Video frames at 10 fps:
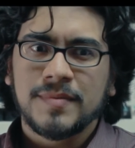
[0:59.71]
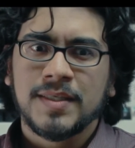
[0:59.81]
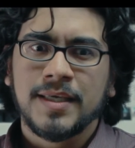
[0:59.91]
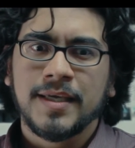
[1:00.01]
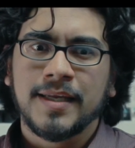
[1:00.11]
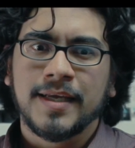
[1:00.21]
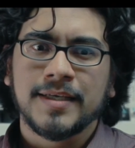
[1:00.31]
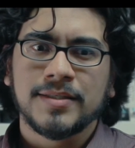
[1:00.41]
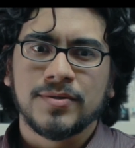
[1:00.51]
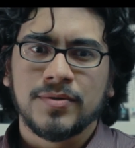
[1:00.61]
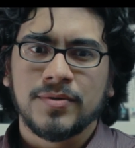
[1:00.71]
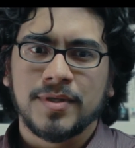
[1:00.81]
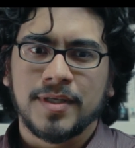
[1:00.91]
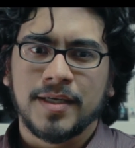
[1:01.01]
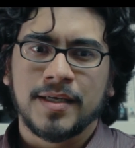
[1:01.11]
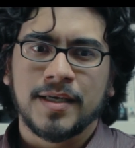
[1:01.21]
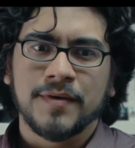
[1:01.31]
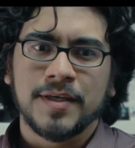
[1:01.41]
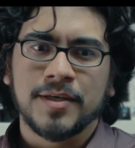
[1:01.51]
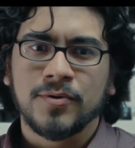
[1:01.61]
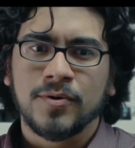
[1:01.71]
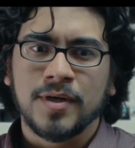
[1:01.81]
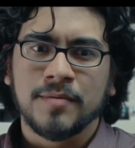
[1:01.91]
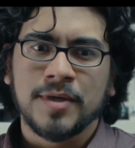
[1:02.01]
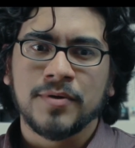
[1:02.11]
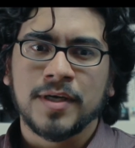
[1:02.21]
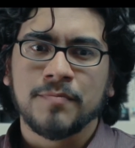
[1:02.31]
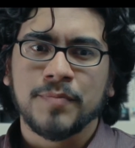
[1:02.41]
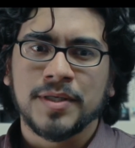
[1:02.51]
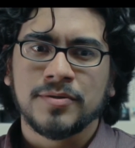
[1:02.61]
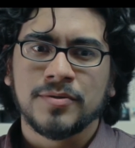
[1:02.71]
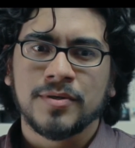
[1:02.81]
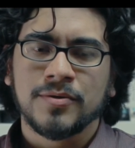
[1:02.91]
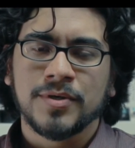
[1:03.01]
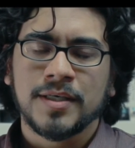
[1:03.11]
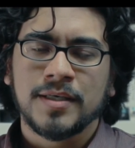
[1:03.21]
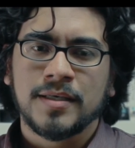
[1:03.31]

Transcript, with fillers: Y en el caso del caballero con la mano en el pecho de Goya,